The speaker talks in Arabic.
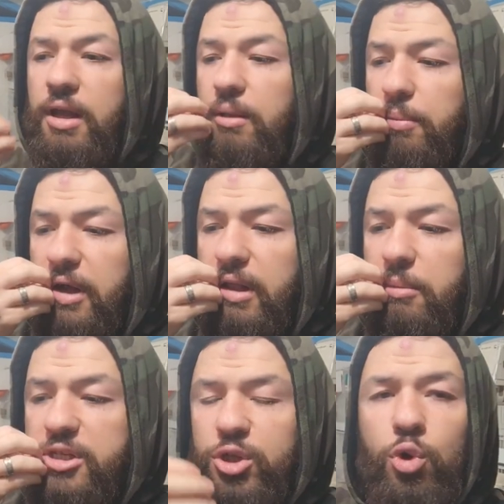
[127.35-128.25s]
البيض
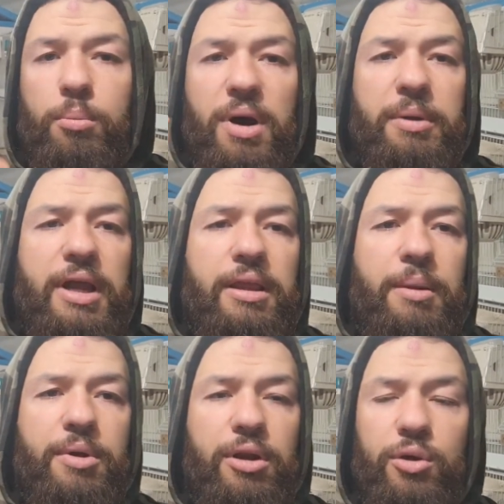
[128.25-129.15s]
المسلوق ما
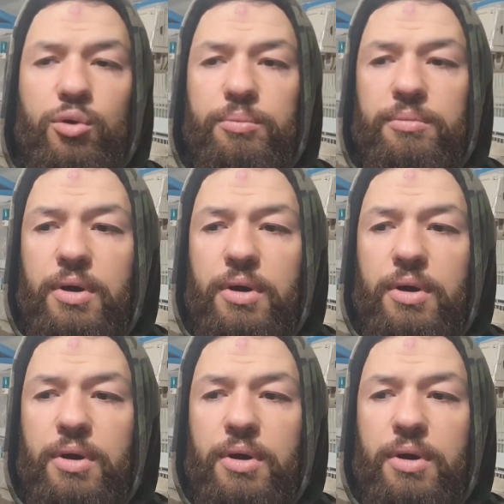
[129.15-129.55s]
بتقدم كل يوم